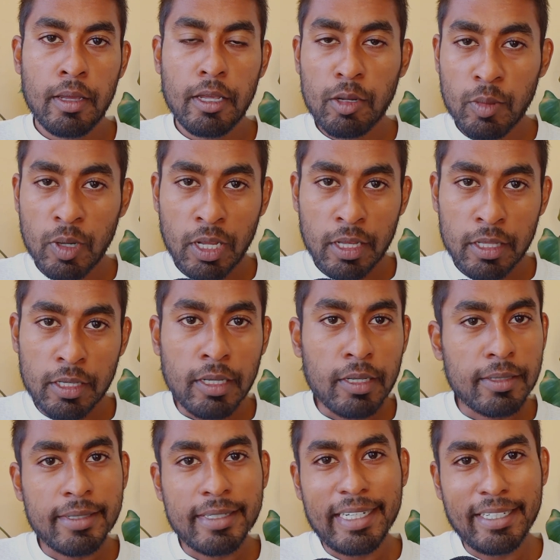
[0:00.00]
இனிமேலாவது
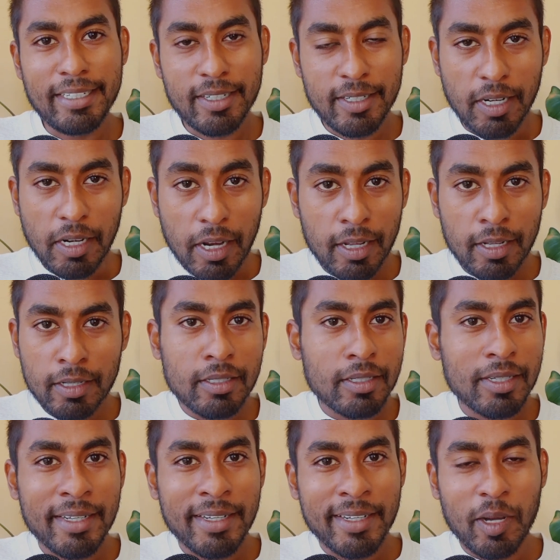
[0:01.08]
இன்டர்நெட்டில்
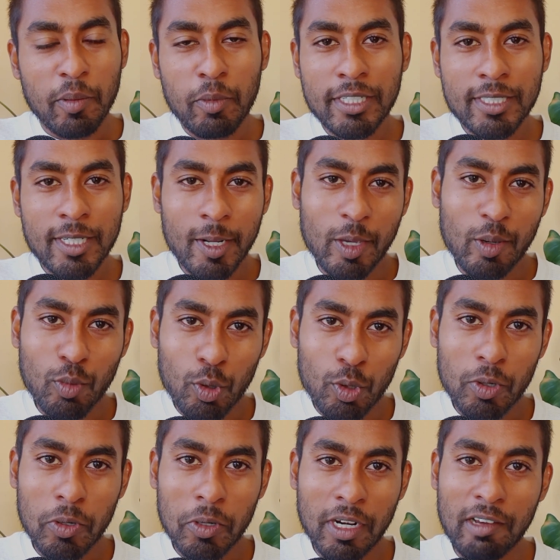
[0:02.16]
கமெண்ட்ஸ்
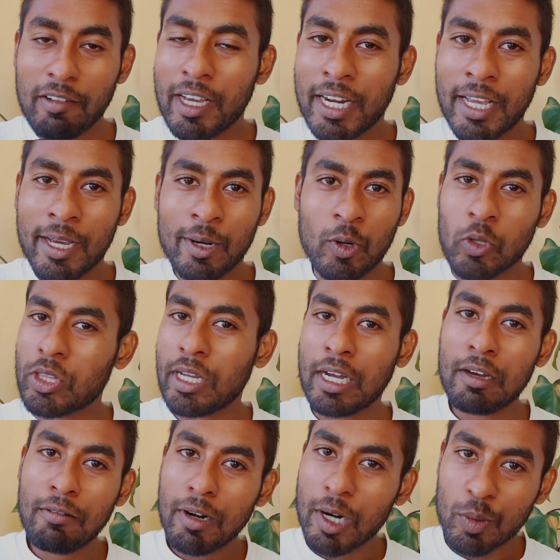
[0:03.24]
அடிக்கும்போதோ இல்லை வேறு யாருக்கோ
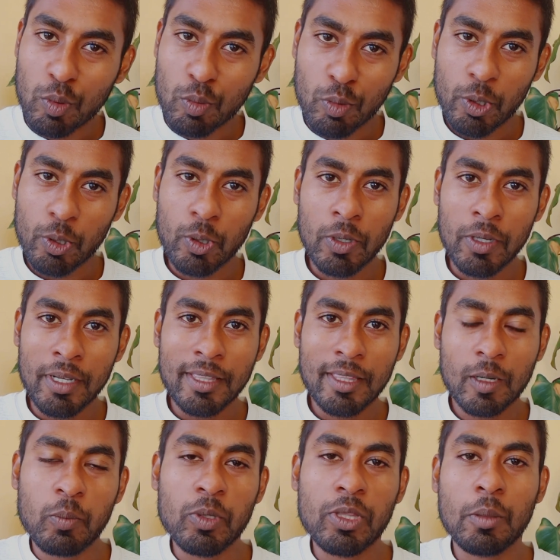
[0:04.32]
தகவல் அனுப்பும்போதோ
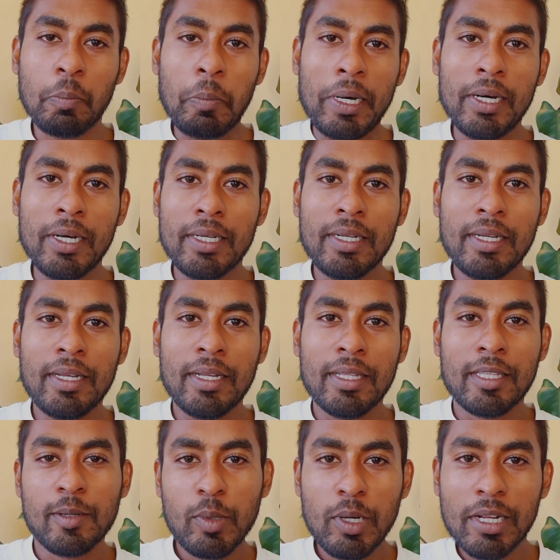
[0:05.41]
தப்பு தப்பாக
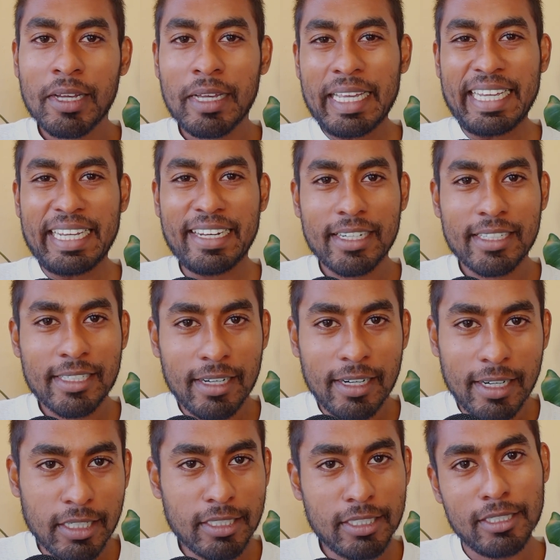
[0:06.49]
தமிழை இங்கிலீஷில்
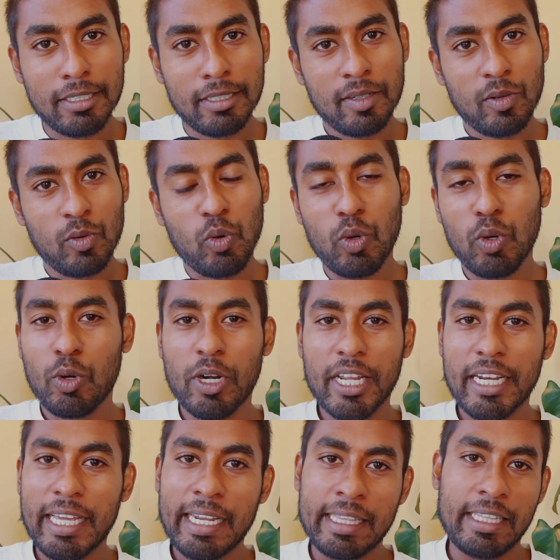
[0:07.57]
அடித்து உங்களுடைய
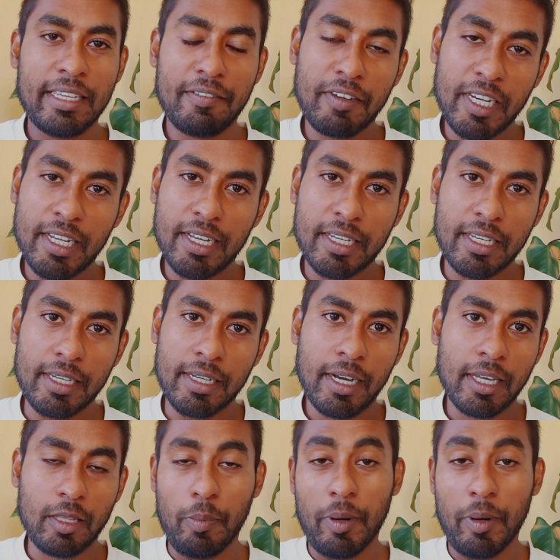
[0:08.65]
நேரத்தையும் வீணாக்கி அதை